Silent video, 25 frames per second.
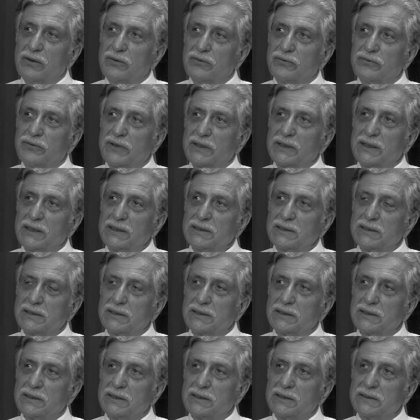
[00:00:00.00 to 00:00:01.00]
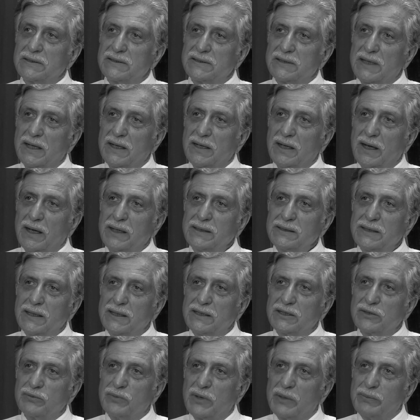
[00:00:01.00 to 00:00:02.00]
Fakat e, seyahat
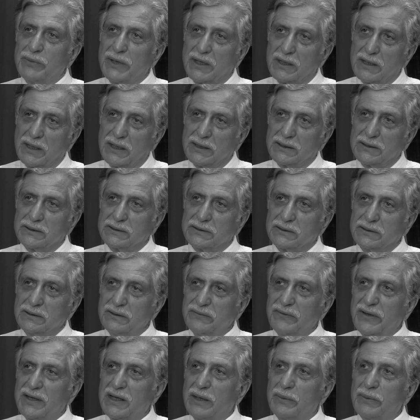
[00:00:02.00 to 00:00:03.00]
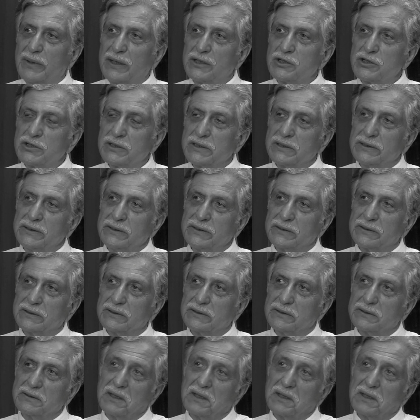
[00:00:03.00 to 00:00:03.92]
etme merakını ve yabancı e,